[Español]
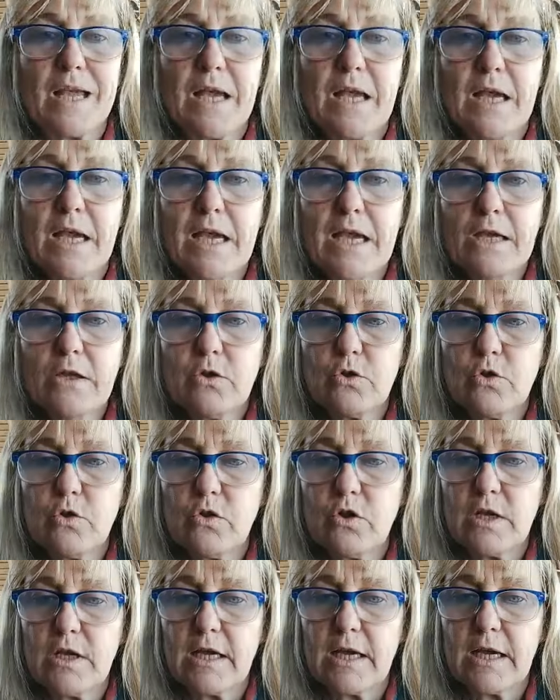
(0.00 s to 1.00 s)
esto
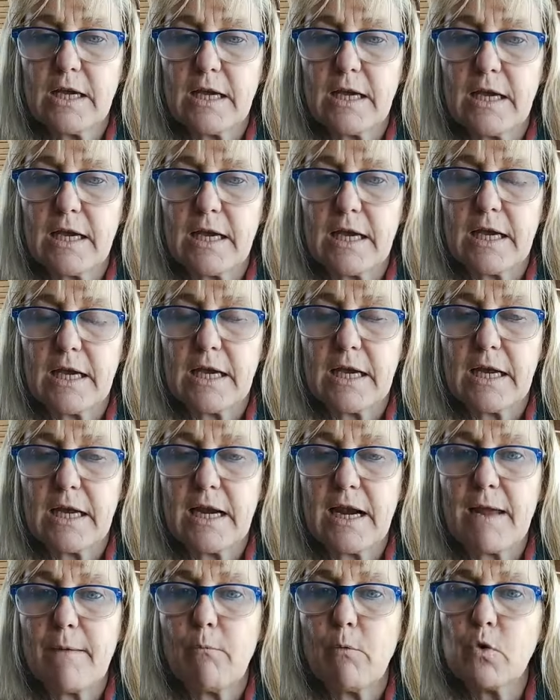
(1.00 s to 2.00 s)
de eh,
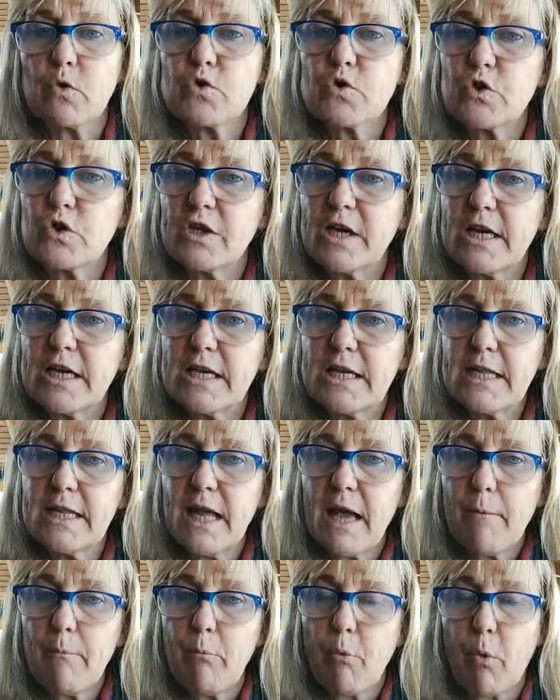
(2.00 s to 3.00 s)
la
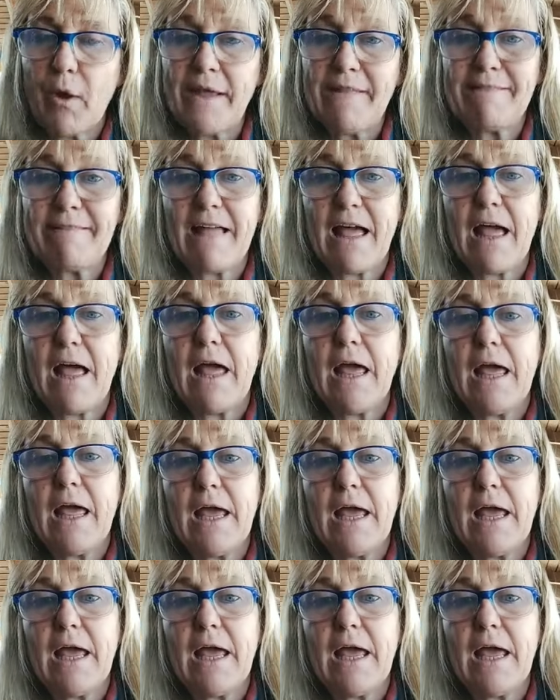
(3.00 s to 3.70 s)
emocionalidad puesta